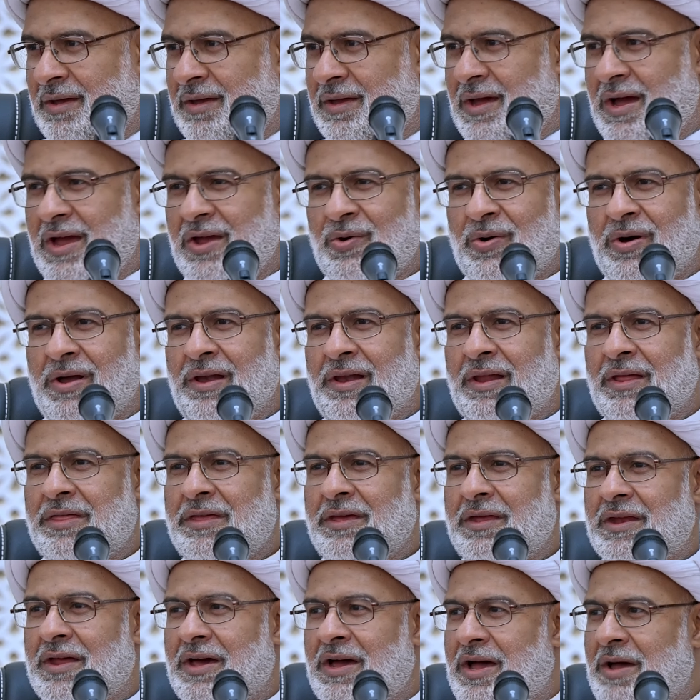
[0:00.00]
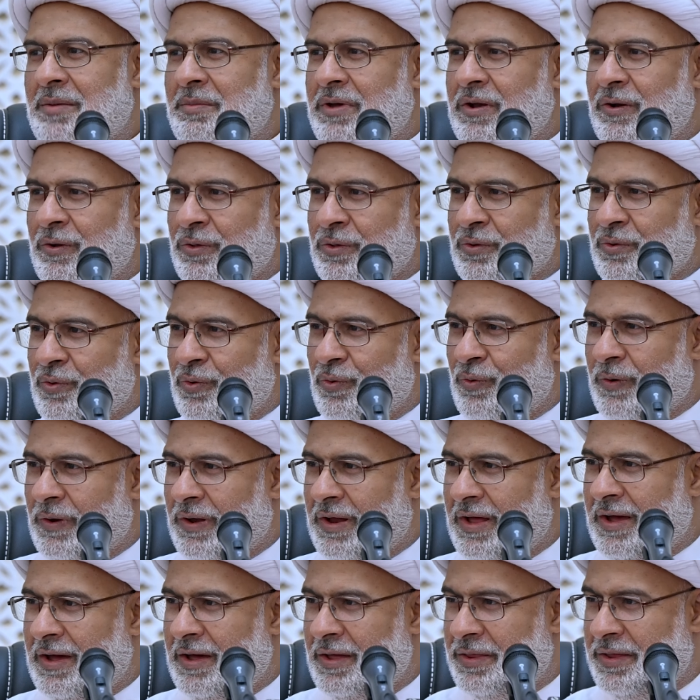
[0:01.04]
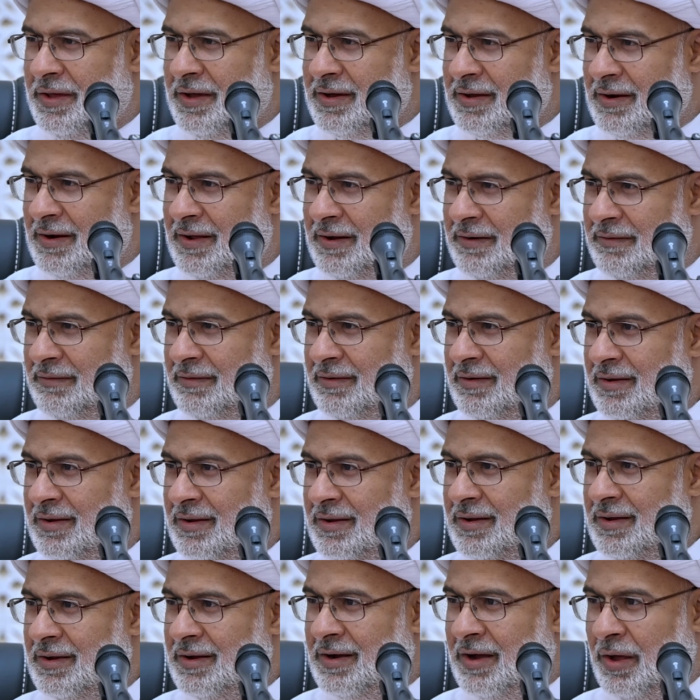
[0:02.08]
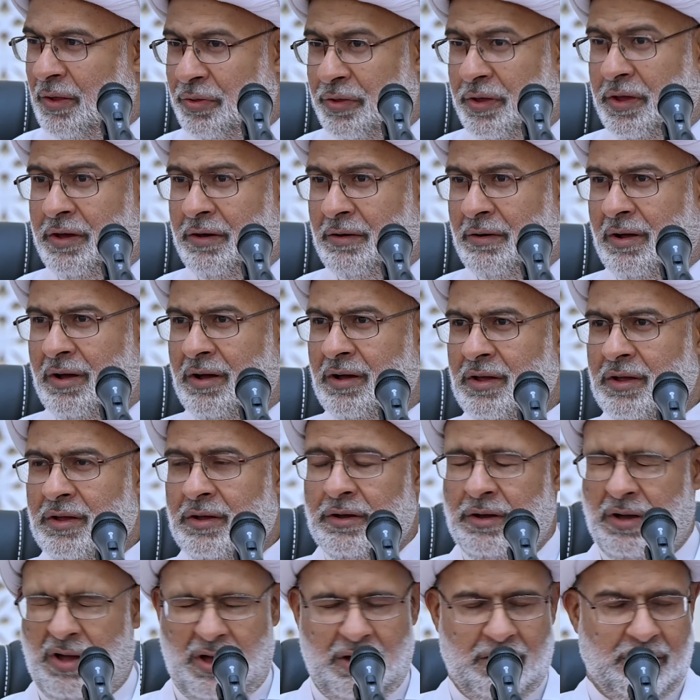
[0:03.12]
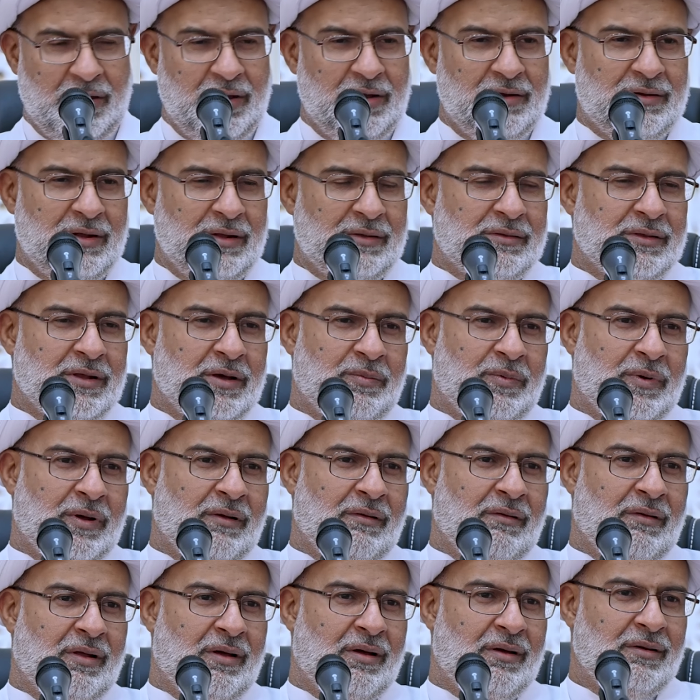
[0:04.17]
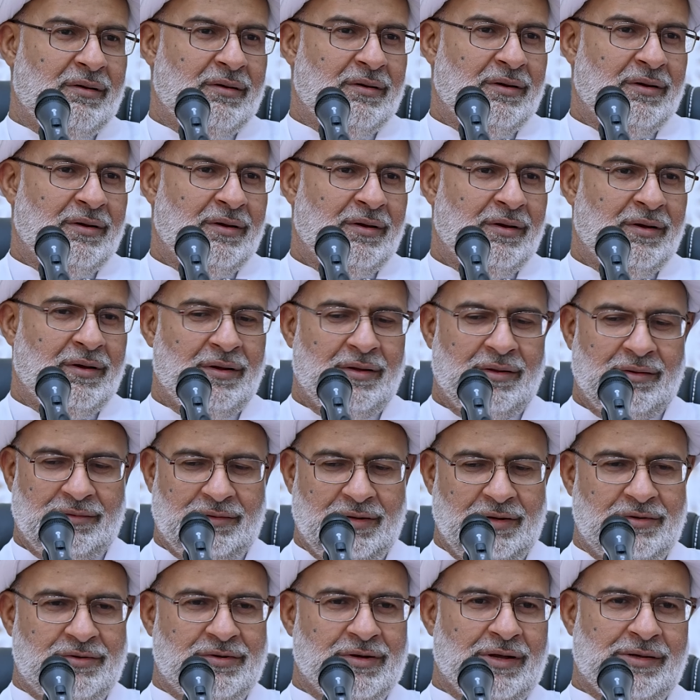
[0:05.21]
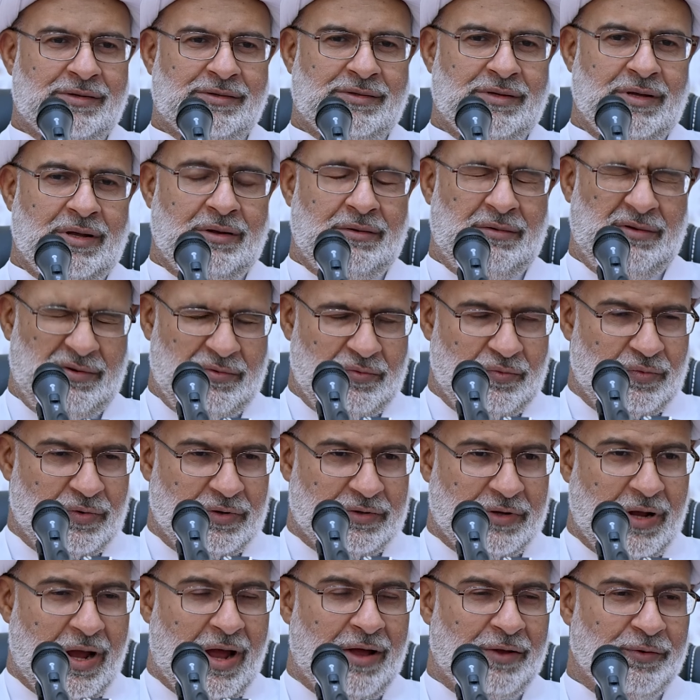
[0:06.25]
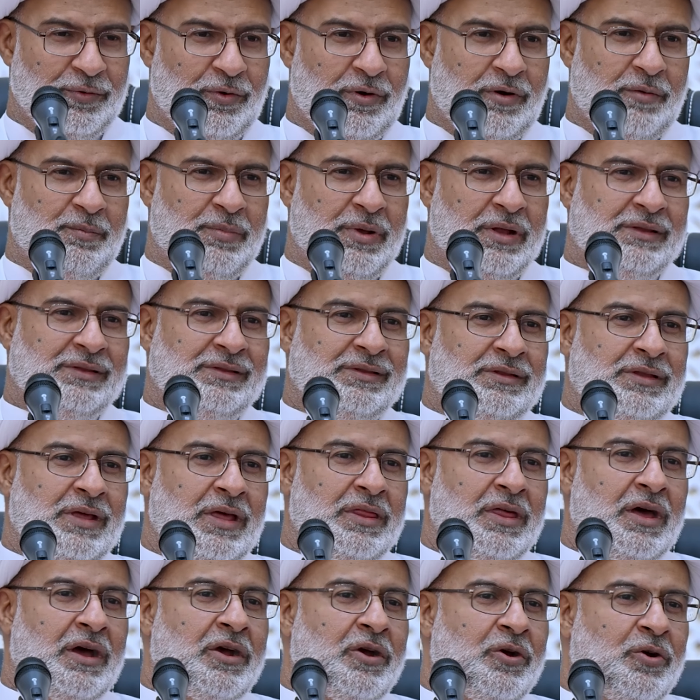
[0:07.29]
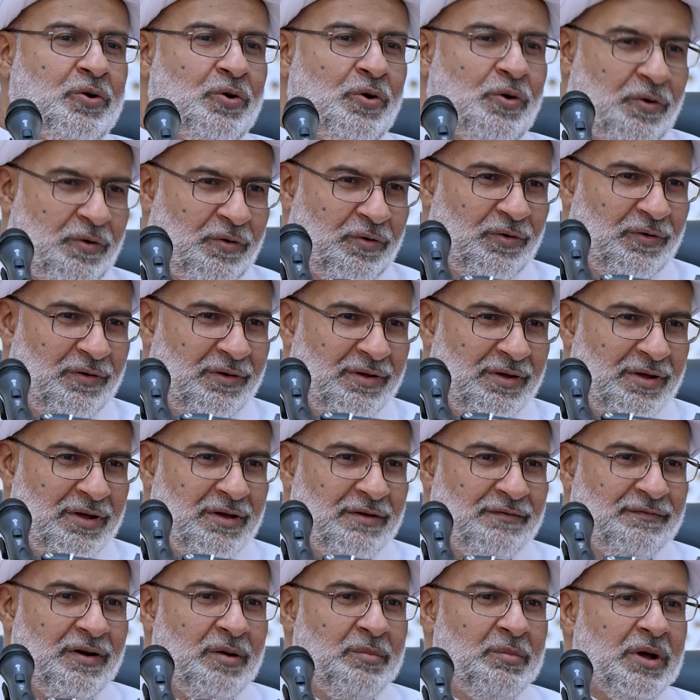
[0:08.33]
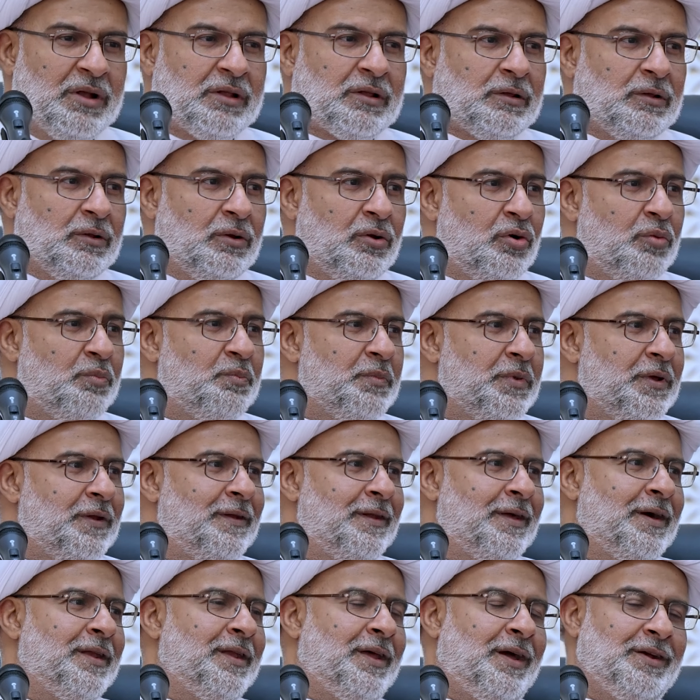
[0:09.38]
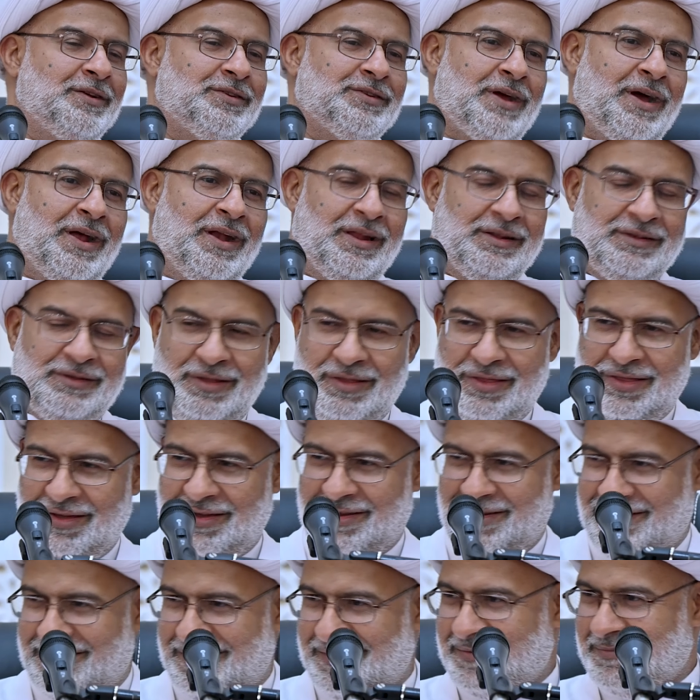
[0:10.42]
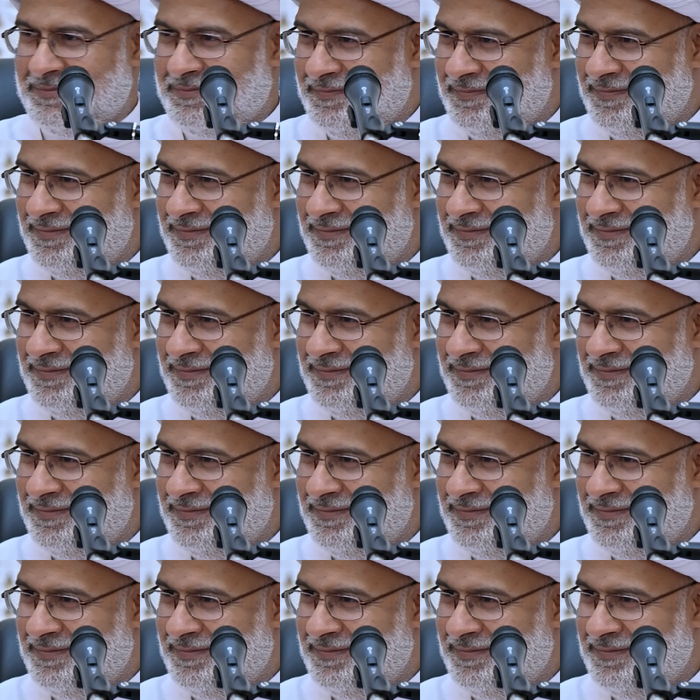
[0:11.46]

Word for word: يا ايها الذين امنوا اذكروا الله ذكرا كثيرا عقيدتنا بالله تتجسد وتحضر بالتذكر فمطلوب منا نعيش حاله الذكر